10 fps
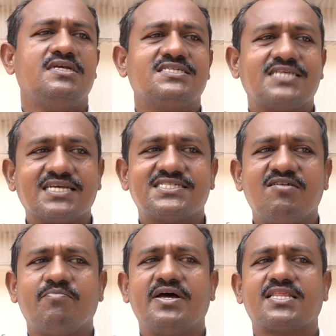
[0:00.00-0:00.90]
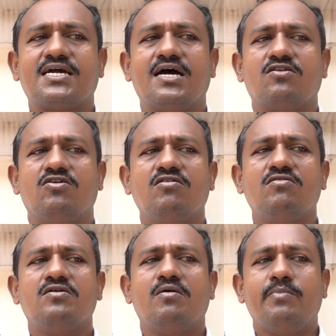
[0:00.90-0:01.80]
ఈ సంక్షేమ పథకాలు
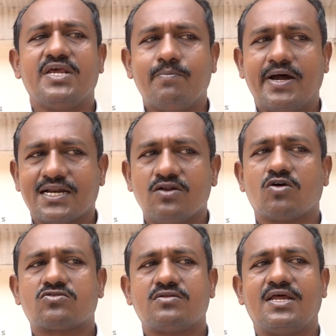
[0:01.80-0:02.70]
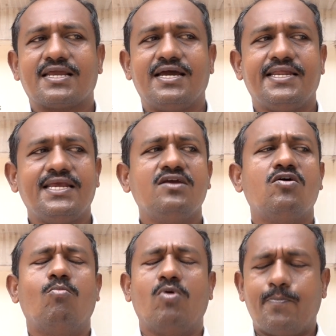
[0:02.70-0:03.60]
మీరు బటన్ నొక్కుతున్నారు కానీ
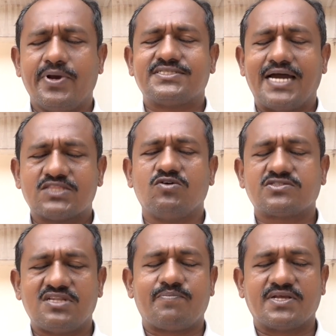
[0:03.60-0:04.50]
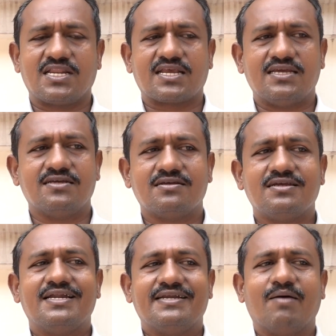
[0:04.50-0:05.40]
ముప్పై శాతం వస్తున్నాయి ప్రజలకి
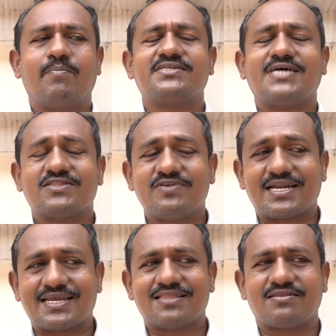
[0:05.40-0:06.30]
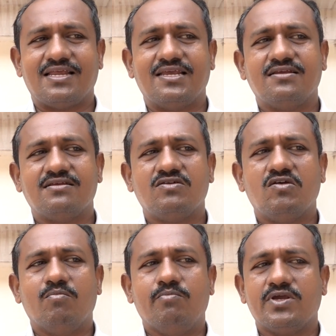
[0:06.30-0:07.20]
డెబ్బై శాతం ఎక్కడికి వెళ్తున్నాయి
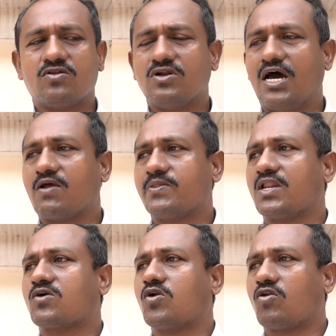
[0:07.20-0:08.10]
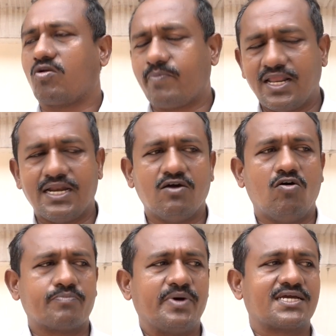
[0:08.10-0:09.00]
మీరు నాలుగు వందల కోట్ల రూపాయలని
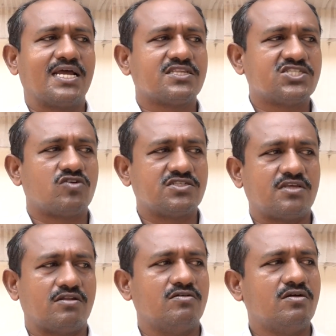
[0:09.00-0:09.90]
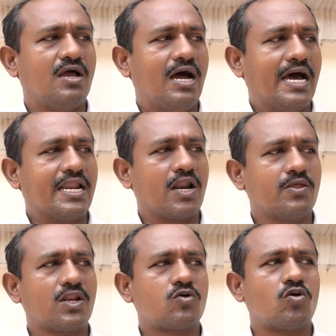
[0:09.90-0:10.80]
ఒక పథకాన్ని తీసుకొస్తారు ఆ నాలుగు
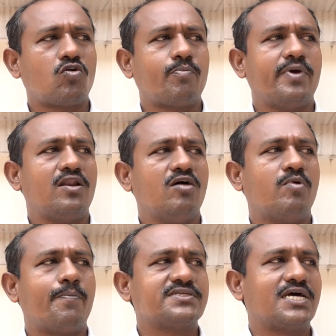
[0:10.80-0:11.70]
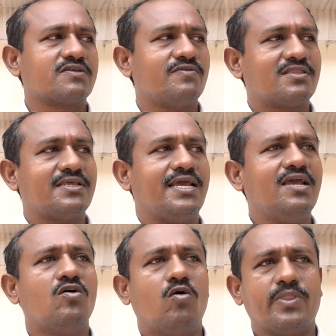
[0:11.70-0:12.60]
వందల కోట్ల రూపాయల్లో ముప్పై శాతం వెళ్తే
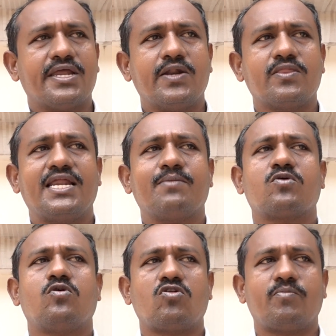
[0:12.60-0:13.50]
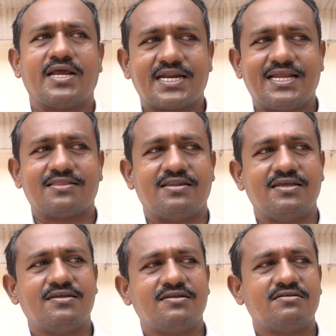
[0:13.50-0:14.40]
ఉన్న రెండు వందల ఎనభై కోట్ల రూపాయలు ఎక్కడికి వెళ్తున్నాయి